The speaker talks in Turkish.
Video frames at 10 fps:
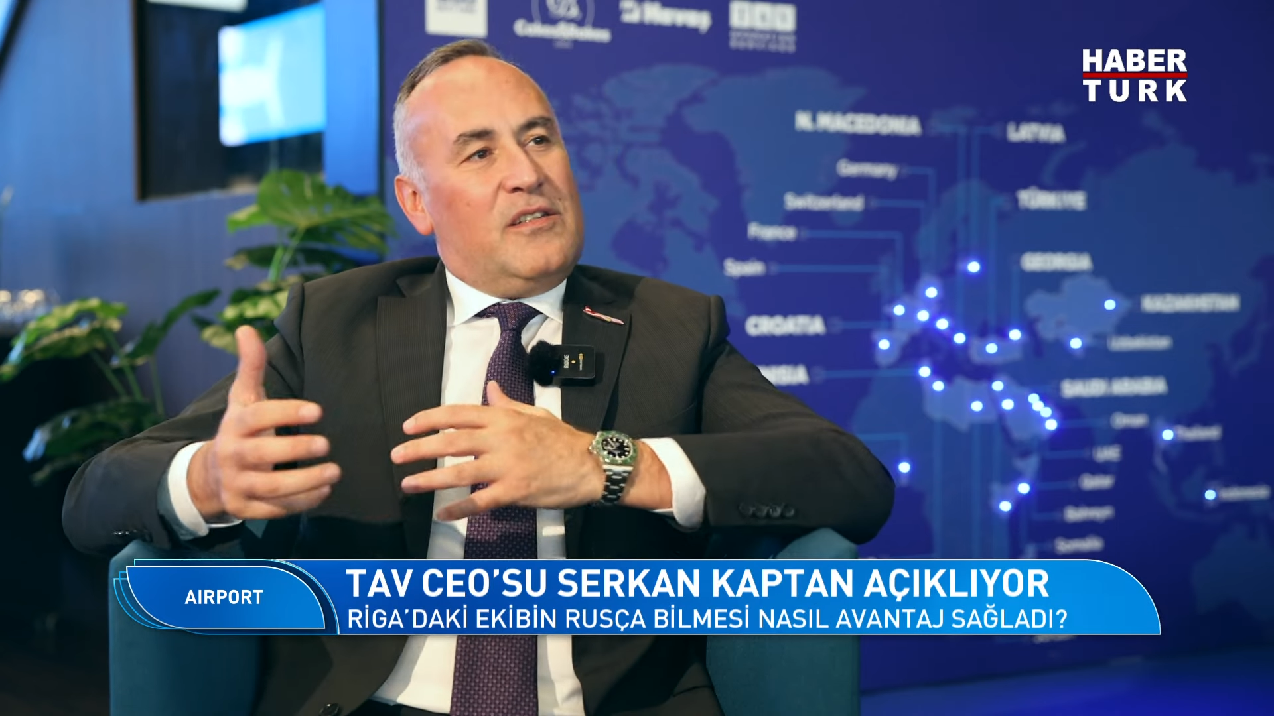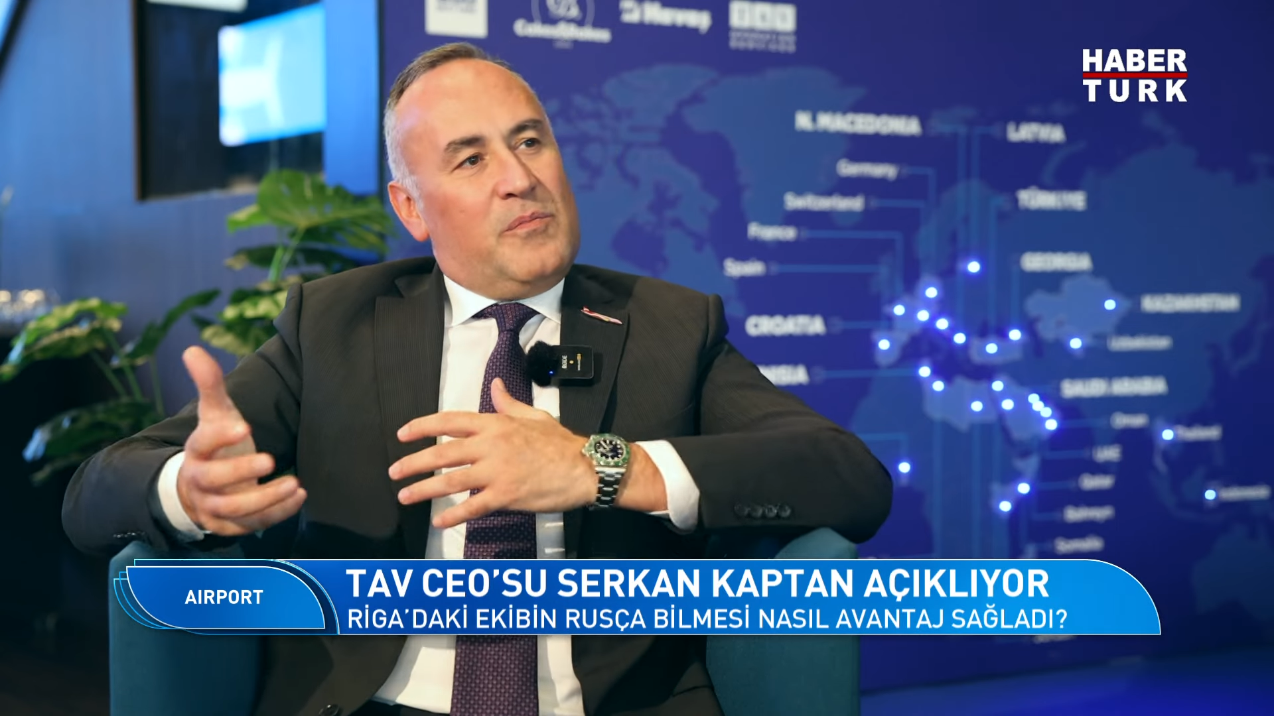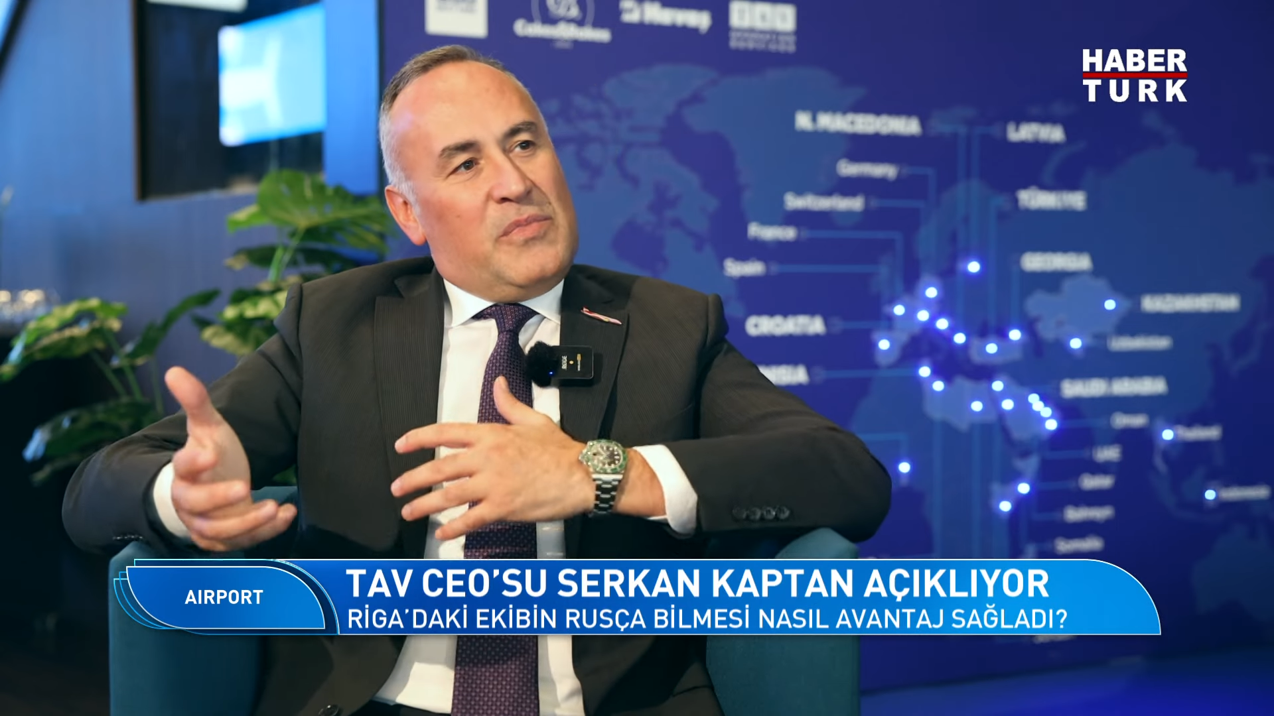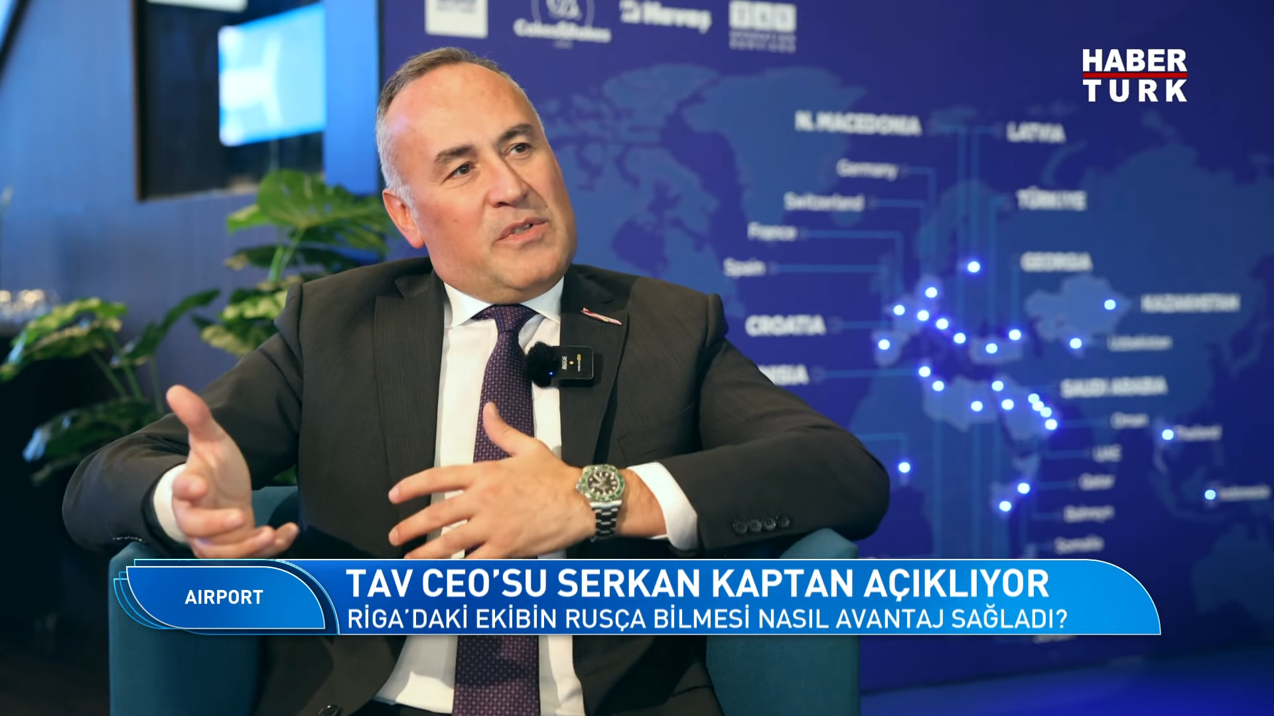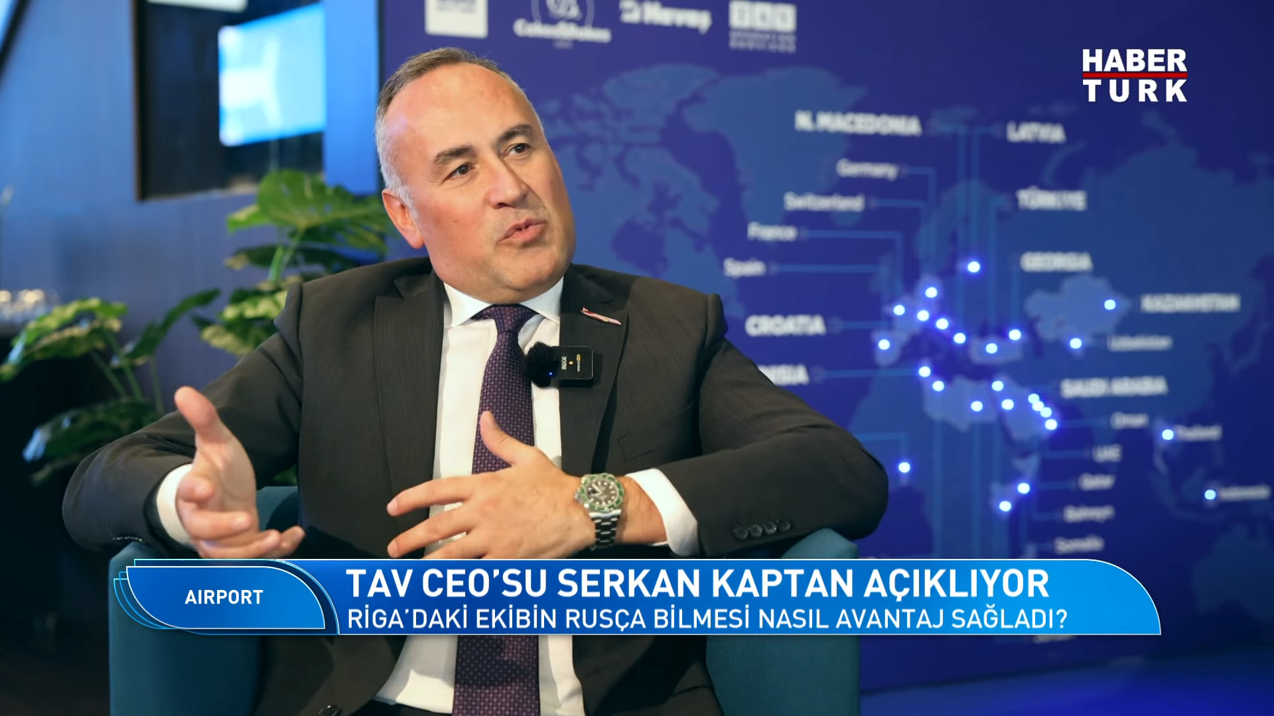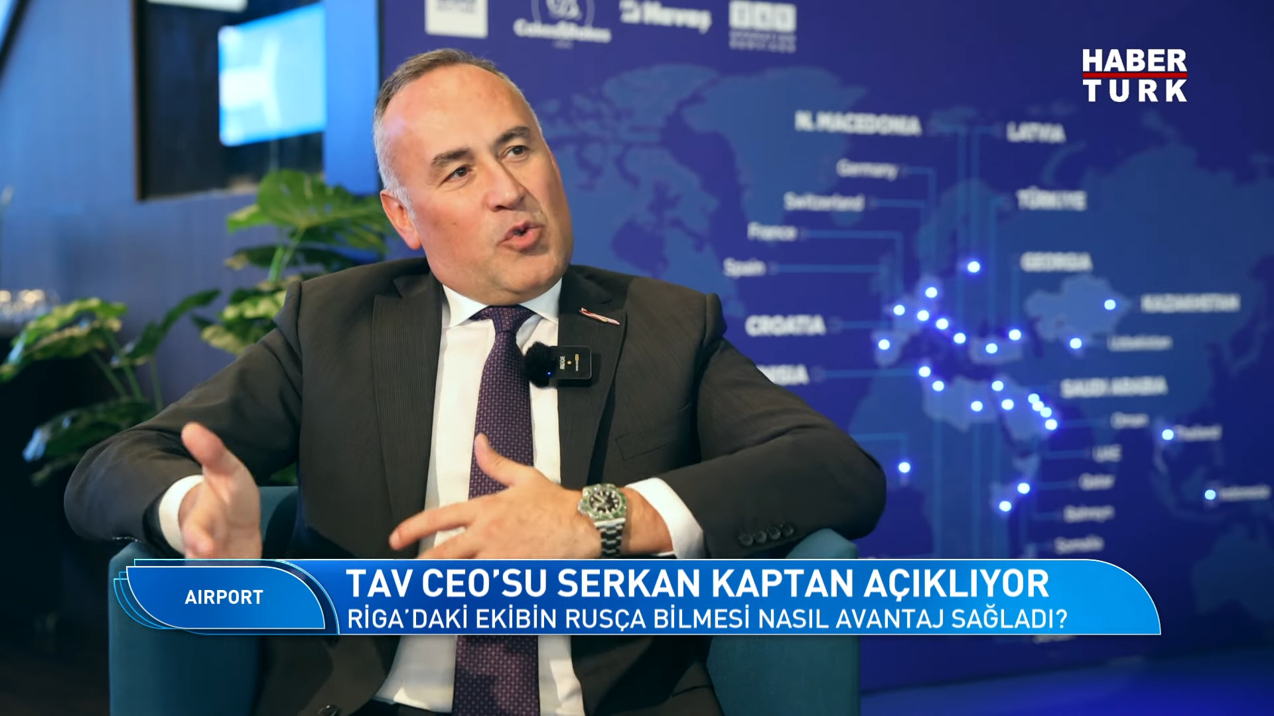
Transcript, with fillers: bizim